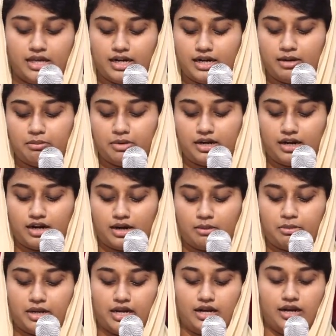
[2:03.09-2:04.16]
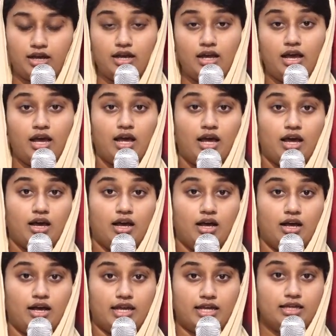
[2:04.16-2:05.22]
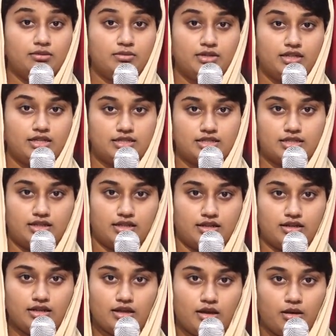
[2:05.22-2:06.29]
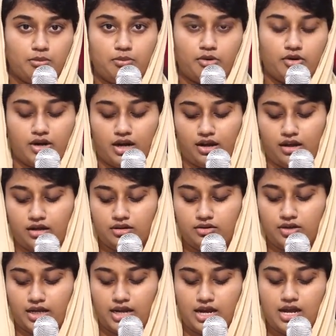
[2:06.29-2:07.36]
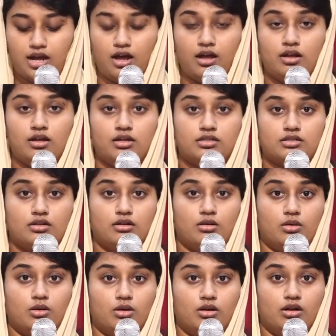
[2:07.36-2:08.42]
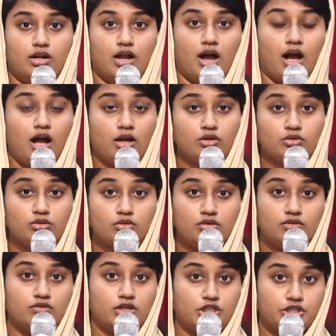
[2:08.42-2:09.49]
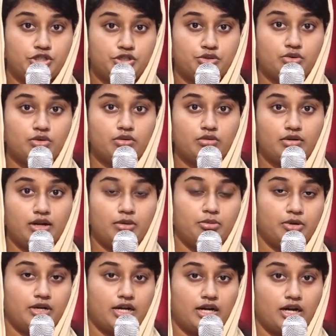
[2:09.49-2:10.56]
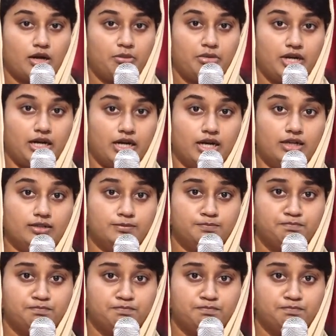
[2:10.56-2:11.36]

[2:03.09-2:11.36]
பேர் என்ன பண்ணுறாங்க அப்படின்னா எகிப்து தேசத்துக்கு போகிறாங்க ஓகேயா ஸோ நானூறு வருஷம் என்ன பண்ணுறாங்க அப்படின்னா